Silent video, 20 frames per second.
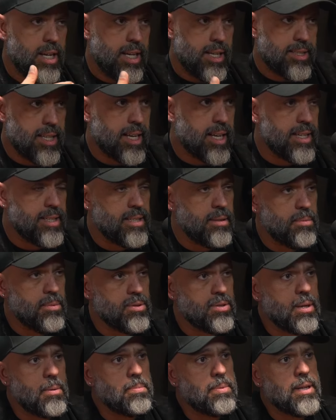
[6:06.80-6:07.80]
esta que
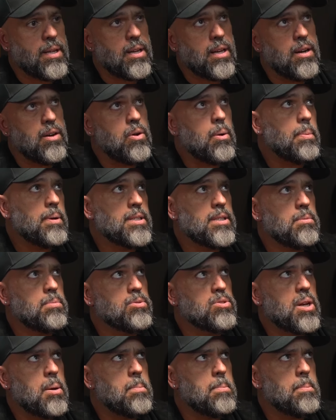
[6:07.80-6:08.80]
hicimos no a
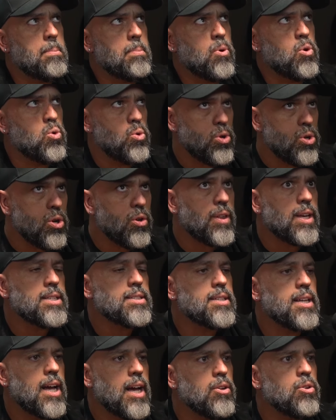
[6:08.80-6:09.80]
principios, en junio de
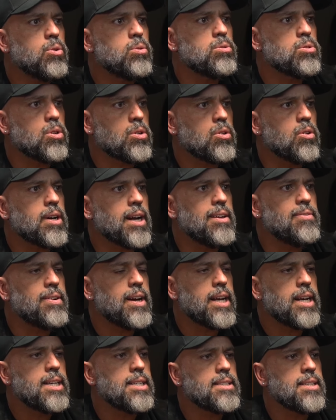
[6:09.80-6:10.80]
este año junto con
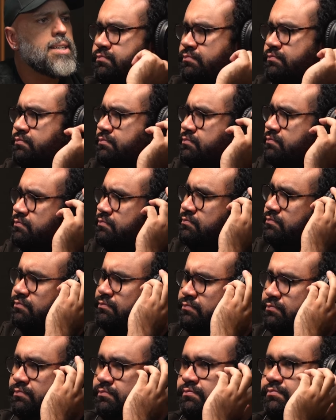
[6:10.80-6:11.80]
Caifanes,
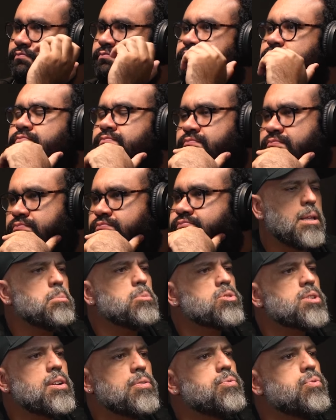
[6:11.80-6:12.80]
entonces como que
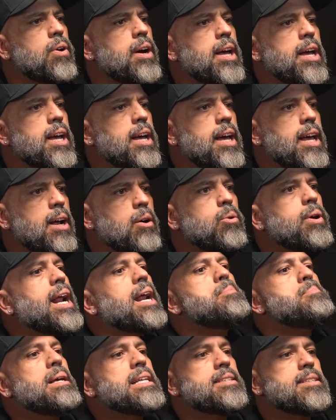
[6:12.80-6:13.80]
sentimos que fue, era un
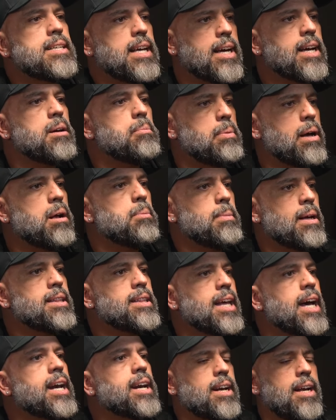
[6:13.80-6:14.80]
gran mensaje para
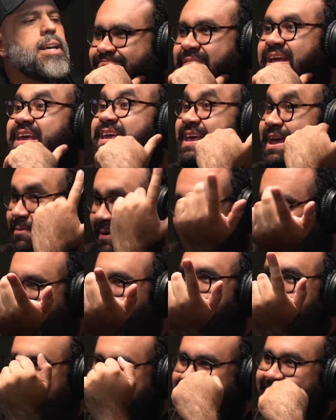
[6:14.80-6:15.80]
mandar y a
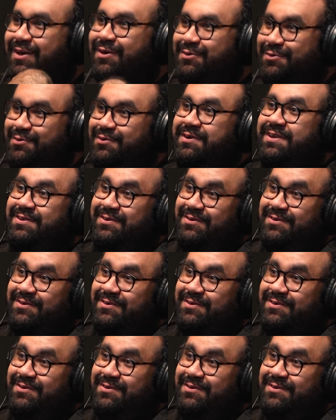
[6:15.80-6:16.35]
llevarlo la a comunidad,